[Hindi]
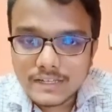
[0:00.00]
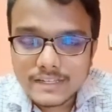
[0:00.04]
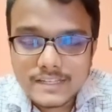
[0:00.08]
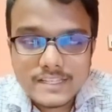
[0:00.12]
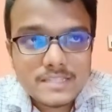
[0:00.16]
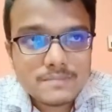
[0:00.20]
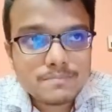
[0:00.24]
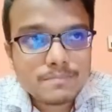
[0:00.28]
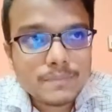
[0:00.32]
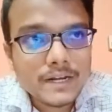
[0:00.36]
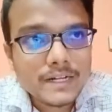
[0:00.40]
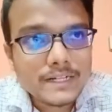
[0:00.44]

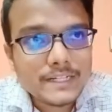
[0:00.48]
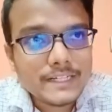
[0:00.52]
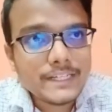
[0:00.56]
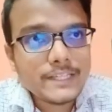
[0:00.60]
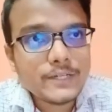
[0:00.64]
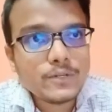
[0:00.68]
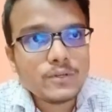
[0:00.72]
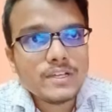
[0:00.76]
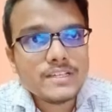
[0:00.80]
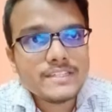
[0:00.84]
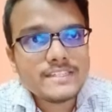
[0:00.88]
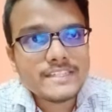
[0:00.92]
इस
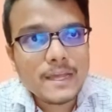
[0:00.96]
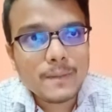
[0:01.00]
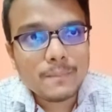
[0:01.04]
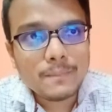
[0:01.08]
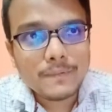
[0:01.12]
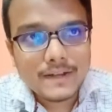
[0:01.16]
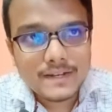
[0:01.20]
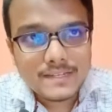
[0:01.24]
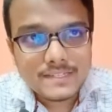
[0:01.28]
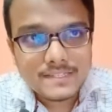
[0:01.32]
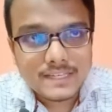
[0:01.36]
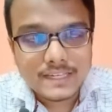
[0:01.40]
पर्टिकुलर
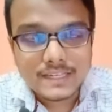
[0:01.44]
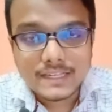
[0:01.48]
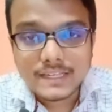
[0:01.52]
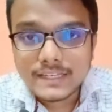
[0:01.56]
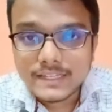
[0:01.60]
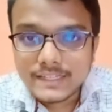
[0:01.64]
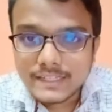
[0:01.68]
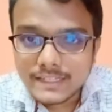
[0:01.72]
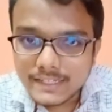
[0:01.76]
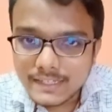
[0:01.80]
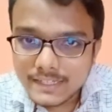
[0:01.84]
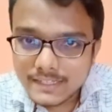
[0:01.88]
चैप्टर से
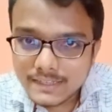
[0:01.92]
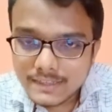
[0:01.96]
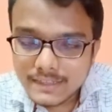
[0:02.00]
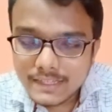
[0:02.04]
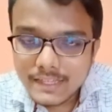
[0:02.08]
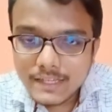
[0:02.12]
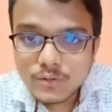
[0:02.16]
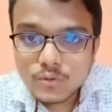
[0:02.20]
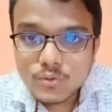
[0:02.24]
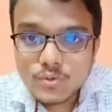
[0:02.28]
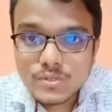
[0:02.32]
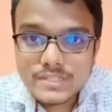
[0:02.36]

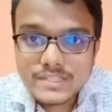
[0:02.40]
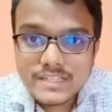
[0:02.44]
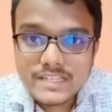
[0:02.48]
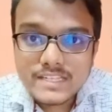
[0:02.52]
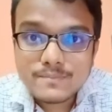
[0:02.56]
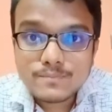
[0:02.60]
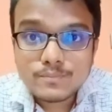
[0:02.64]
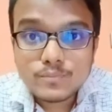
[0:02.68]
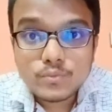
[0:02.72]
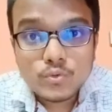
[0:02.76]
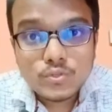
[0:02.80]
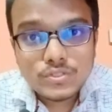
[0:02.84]
इतने क्वेश्चन
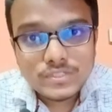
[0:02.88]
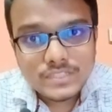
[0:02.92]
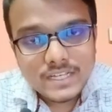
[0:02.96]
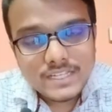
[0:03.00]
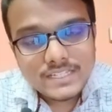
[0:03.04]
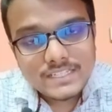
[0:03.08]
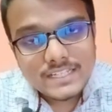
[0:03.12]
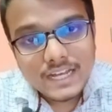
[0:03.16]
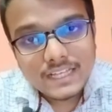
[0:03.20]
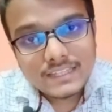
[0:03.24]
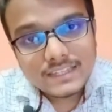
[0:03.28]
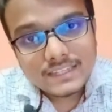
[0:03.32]
पूछे
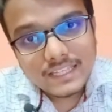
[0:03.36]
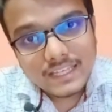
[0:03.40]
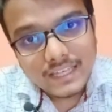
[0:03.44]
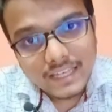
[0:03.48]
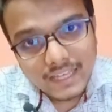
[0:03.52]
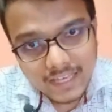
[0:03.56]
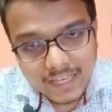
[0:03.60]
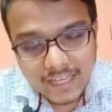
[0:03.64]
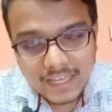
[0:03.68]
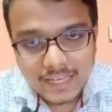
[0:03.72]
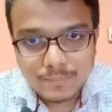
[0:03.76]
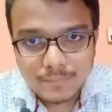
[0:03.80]
जाते
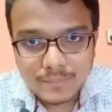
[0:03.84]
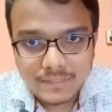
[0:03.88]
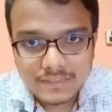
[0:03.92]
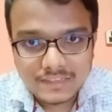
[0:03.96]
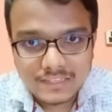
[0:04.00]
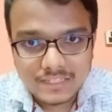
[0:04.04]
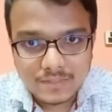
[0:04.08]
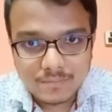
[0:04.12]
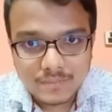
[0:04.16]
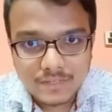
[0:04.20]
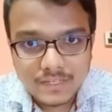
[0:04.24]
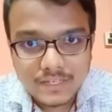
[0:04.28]
हैं
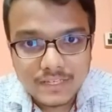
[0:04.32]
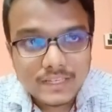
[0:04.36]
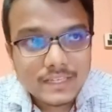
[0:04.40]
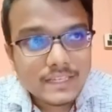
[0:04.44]
मतलब